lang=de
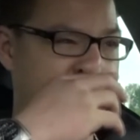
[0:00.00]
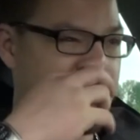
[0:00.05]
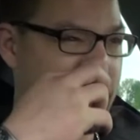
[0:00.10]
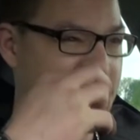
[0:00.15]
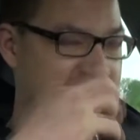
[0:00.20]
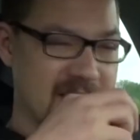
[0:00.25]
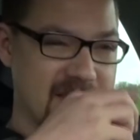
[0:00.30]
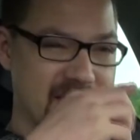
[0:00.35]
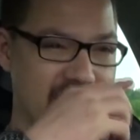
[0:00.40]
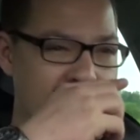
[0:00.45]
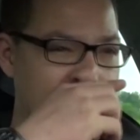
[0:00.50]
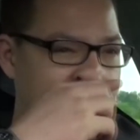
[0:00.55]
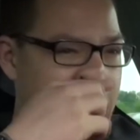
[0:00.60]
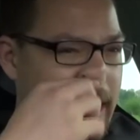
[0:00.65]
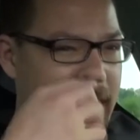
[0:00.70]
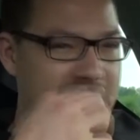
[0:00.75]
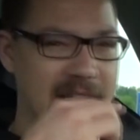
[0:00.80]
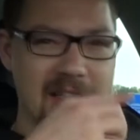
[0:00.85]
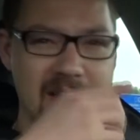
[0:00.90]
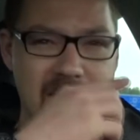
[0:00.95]
Und zwar
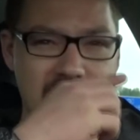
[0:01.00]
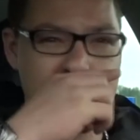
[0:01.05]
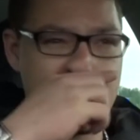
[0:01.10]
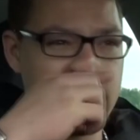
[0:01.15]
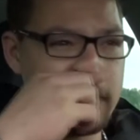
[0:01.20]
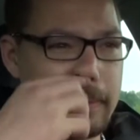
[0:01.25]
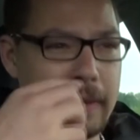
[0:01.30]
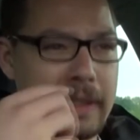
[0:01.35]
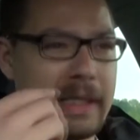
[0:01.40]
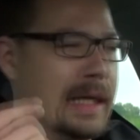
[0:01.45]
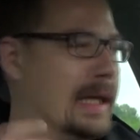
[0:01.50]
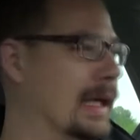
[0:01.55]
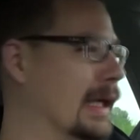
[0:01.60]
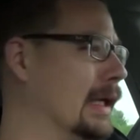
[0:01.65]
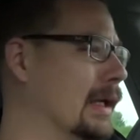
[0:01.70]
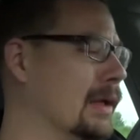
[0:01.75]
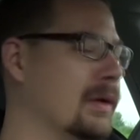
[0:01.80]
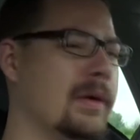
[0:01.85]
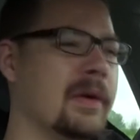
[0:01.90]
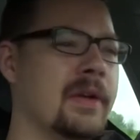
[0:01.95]
richtig schön mit
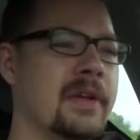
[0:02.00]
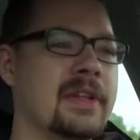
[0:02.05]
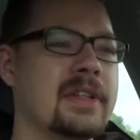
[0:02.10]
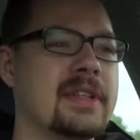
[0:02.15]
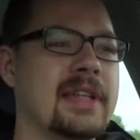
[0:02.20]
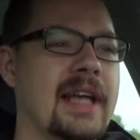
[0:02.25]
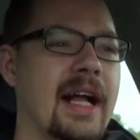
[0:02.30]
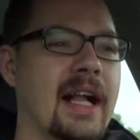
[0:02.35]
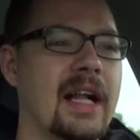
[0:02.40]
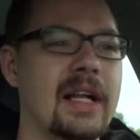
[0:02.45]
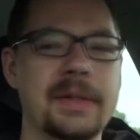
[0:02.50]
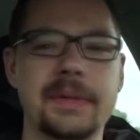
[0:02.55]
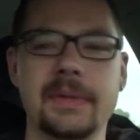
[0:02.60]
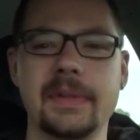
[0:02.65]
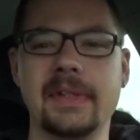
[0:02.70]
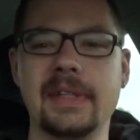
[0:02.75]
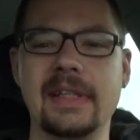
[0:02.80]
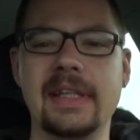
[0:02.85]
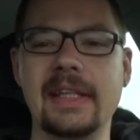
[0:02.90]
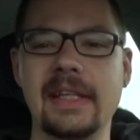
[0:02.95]
Regen und kalt
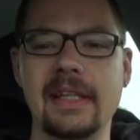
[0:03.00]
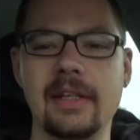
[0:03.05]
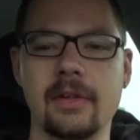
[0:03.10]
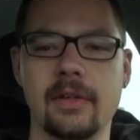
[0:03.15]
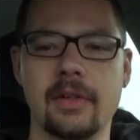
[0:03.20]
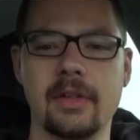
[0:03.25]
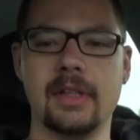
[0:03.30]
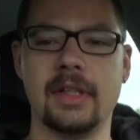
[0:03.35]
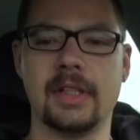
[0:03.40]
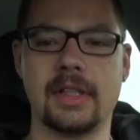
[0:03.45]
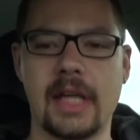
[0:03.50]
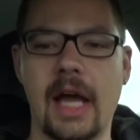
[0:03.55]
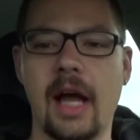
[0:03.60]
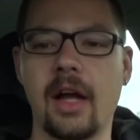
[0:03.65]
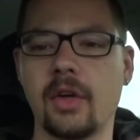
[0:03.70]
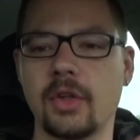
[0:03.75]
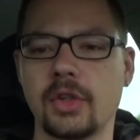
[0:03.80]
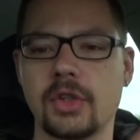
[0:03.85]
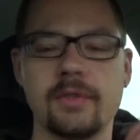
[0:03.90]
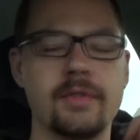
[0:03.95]
und i und ich
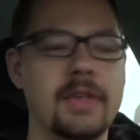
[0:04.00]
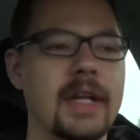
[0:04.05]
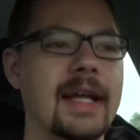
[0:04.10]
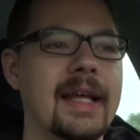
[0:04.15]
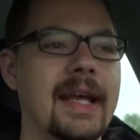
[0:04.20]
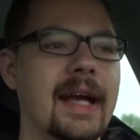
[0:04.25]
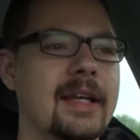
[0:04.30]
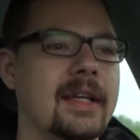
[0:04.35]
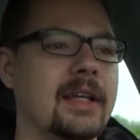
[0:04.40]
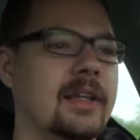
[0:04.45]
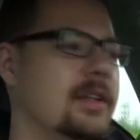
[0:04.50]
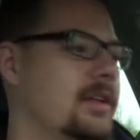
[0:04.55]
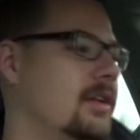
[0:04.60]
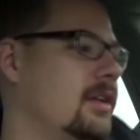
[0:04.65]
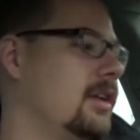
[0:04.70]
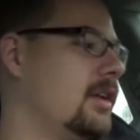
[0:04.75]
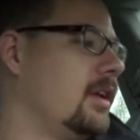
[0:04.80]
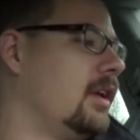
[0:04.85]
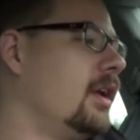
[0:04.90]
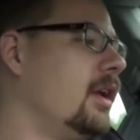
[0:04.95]
trage auch schon wieder Jacke
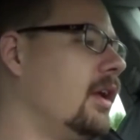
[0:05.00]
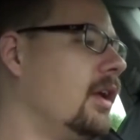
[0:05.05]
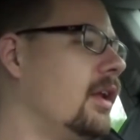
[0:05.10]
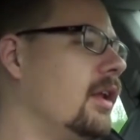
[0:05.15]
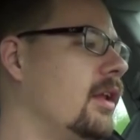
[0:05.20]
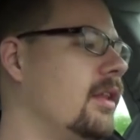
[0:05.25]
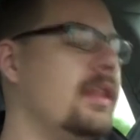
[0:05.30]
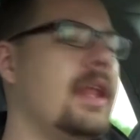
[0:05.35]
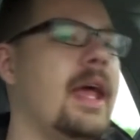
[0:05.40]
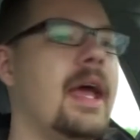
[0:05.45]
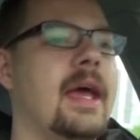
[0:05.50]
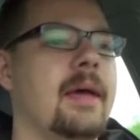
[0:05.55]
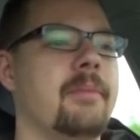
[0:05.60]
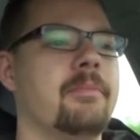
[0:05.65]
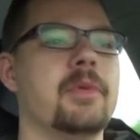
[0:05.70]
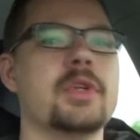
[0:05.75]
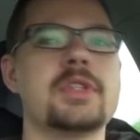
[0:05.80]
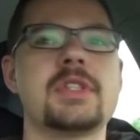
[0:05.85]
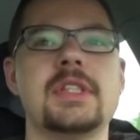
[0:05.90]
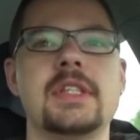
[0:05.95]
und Nee,
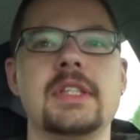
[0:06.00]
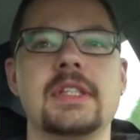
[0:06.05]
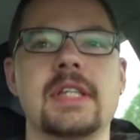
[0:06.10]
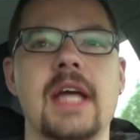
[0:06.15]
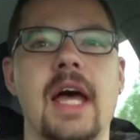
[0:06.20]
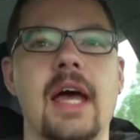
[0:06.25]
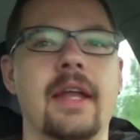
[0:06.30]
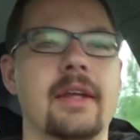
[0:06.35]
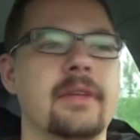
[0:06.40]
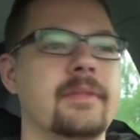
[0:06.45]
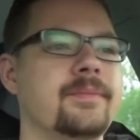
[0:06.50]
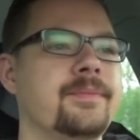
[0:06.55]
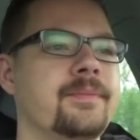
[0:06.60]
muss nicht sein.